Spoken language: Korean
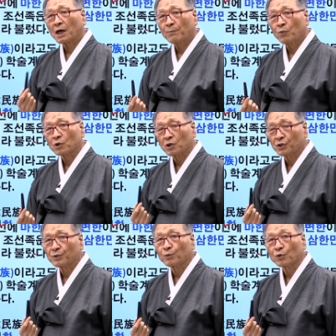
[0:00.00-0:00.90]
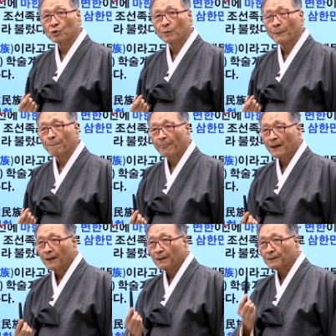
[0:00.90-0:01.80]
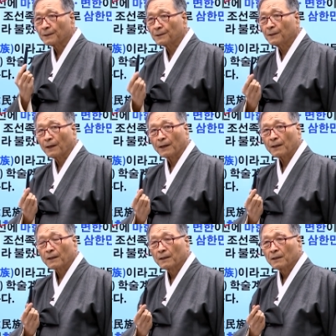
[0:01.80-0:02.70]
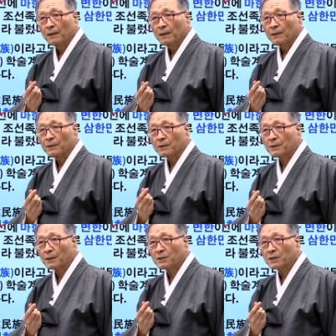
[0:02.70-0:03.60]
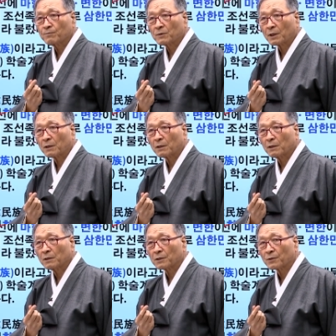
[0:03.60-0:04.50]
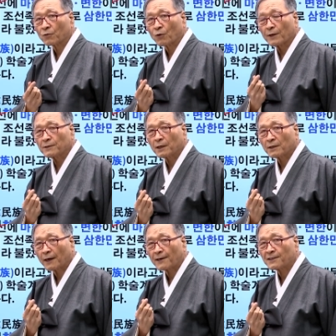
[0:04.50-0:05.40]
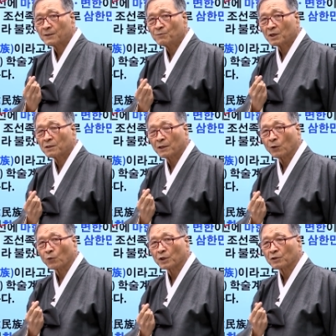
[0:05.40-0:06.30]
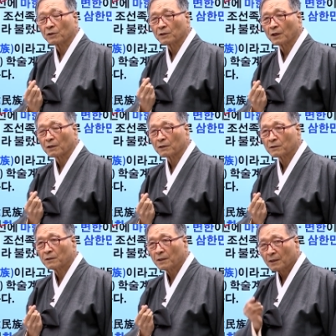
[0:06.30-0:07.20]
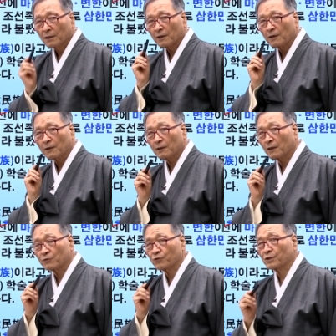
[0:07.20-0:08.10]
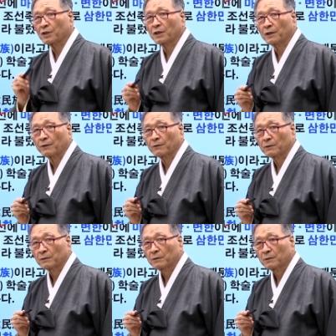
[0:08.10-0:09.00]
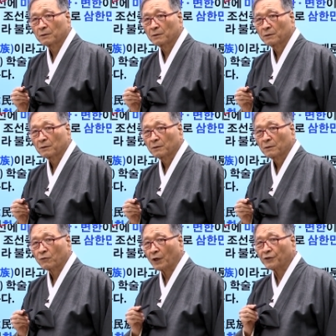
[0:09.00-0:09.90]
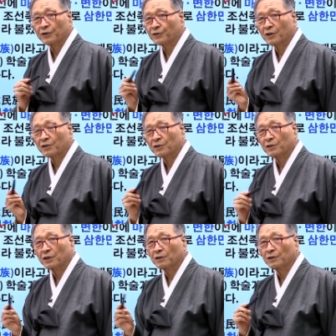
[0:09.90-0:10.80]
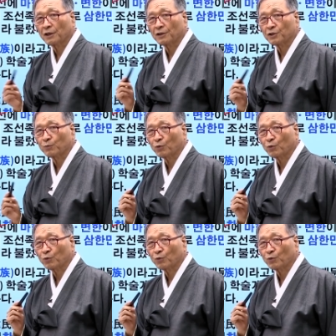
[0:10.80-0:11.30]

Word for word: 한복 이럴지 모르지만 여기에 역사 침탈을 하는 데서 굉장히 핵심적인 내용이 들었다는 것을 읽어낼 수 있어야 돼요. 과연 역사학자들이 읽어낼는지